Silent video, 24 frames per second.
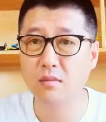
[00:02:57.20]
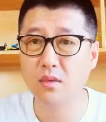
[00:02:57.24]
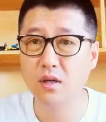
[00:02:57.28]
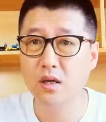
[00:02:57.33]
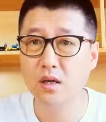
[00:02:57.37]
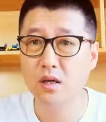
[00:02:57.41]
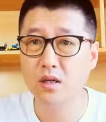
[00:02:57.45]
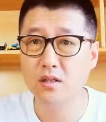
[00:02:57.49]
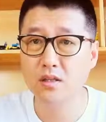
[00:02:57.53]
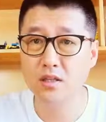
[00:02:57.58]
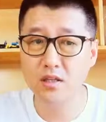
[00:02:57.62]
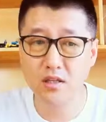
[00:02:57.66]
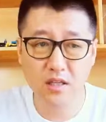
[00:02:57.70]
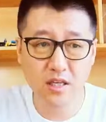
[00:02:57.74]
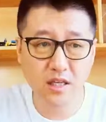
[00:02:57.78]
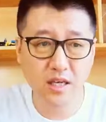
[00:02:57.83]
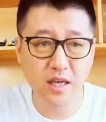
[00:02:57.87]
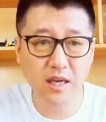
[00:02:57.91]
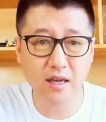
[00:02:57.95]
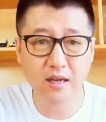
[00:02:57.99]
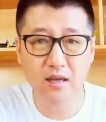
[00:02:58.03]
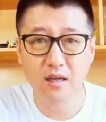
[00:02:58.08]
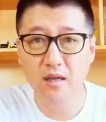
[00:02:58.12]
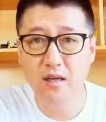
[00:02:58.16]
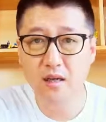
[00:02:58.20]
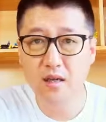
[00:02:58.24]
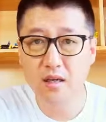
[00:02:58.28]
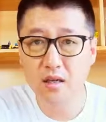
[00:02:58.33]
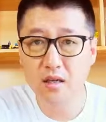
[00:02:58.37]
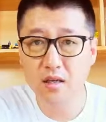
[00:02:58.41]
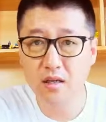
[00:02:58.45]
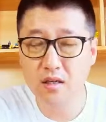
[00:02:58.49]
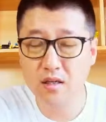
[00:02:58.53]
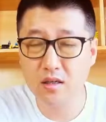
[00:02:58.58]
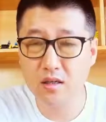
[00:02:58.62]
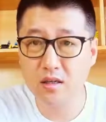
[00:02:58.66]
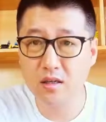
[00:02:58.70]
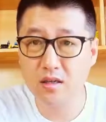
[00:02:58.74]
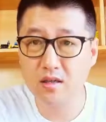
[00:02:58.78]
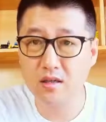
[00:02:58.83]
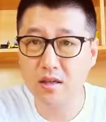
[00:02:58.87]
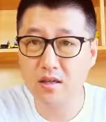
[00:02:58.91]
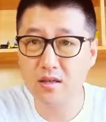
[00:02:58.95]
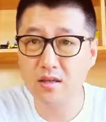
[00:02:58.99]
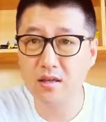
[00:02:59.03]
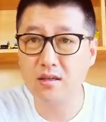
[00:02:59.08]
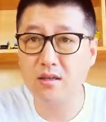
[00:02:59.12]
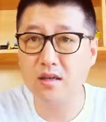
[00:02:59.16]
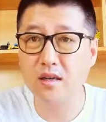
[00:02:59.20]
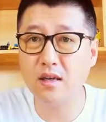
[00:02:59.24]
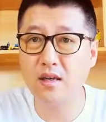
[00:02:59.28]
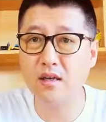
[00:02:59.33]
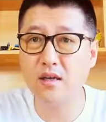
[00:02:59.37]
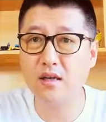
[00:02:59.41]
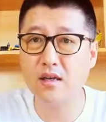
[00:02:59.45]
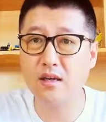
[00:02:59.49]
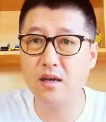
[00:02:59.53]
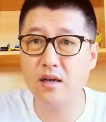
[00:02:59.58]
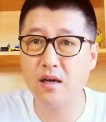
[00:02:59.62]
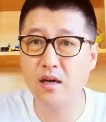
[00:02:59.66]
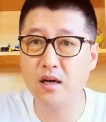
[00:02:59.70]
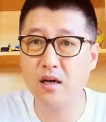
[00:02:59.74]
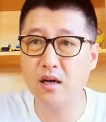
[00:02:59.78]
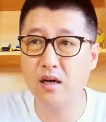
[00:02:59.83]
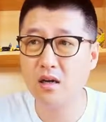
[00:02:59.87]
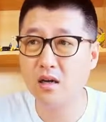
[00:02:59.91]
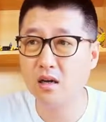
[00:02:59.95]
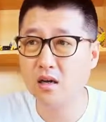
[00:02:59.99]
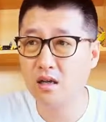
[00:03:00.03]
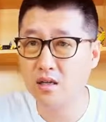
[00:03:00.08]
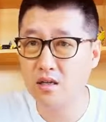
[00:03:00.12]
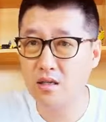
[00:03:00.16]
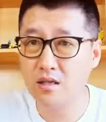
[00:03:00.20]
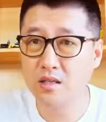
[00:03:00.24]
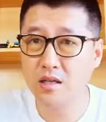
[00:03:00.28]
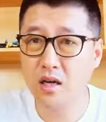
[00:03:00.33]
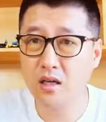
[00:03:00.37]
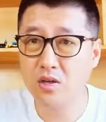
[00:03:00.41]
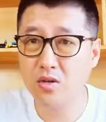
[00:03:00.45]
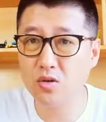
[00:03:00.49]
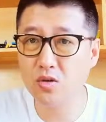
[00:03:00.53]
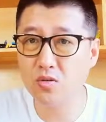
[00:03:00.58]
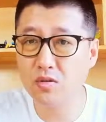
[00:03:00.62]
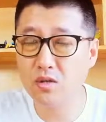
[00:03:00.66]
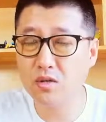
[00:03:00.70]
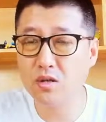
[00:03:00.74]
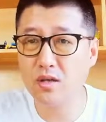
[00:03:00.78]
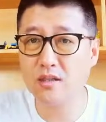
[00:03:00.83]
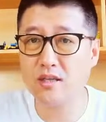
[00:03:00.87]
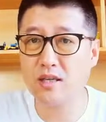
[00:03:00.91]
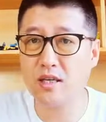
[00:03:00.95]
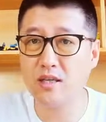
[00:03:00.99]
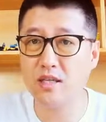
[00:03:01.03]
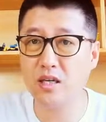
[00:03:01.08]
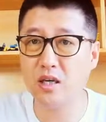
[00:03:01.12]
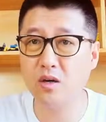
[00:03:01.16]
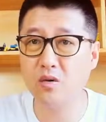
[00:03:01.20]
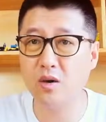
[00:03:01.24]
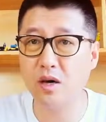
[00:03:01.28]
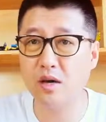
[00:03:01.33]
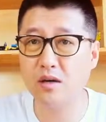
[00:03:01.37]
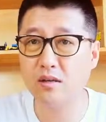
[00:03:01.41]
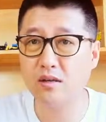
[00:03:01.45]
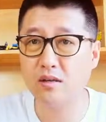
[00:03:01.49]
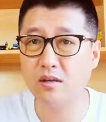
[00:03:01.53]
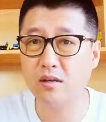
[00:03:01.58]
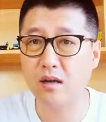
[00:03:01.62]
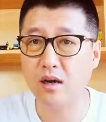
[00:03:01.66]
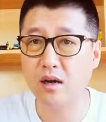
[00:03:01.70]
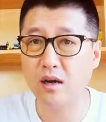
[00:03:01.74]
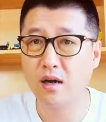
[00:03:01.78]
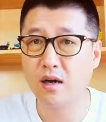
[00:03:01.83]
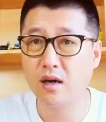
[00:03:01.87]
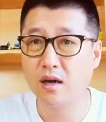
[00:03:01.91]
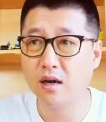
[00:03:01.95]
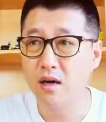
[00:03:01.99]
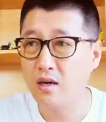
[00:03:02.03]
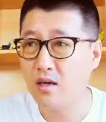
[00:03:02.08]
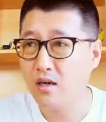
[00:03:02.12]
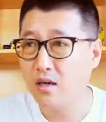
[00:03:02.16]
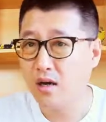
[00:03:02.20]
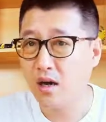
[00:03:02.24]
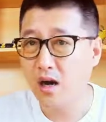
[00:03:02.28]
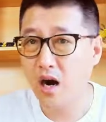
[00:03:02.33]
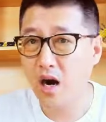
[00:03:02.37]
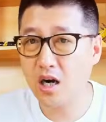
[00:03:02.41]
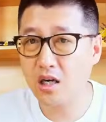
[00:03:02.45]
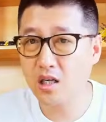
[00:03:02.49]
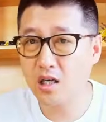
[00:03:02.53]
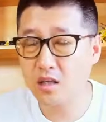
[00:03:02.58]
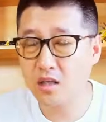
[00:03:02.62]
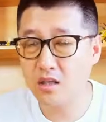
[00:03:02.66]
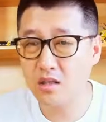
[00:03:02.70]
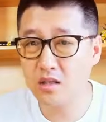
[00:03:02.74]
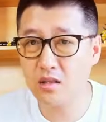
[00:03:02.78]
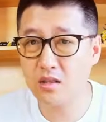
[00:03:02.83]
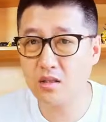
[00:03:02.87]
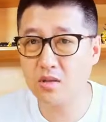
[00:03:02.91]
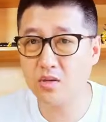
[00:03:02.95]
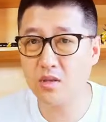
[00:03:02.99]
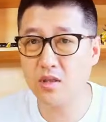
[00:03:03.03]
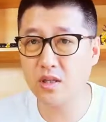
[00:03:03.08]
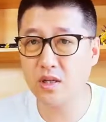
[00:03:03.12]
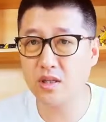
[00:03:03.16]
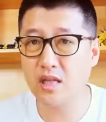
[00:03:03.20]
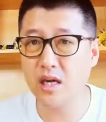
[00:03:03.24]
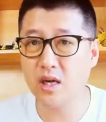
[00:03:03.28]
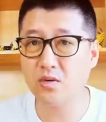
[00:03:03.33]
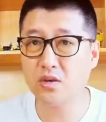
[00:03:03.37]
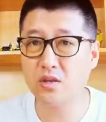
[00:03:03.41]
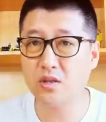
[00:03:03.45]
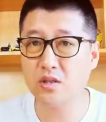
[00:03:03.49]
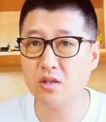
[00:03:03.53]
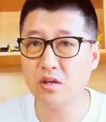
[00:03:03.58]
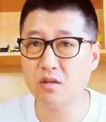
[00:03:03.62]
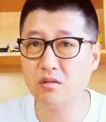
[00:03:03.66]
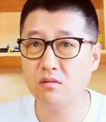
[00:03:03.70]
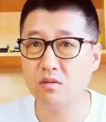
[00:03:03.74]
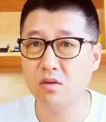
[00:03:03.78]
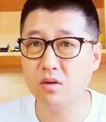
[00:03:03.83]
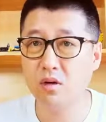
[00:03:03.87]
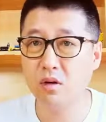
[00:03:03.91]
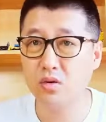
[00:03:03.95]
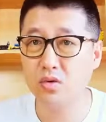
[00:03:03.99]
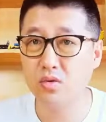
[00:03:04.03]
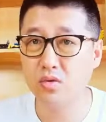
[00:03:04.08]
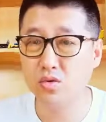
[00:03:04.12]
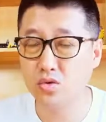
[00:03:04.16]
今天，嗯，谁谁谁啊，一下子融资了三千万啊！二十四岁的大学生如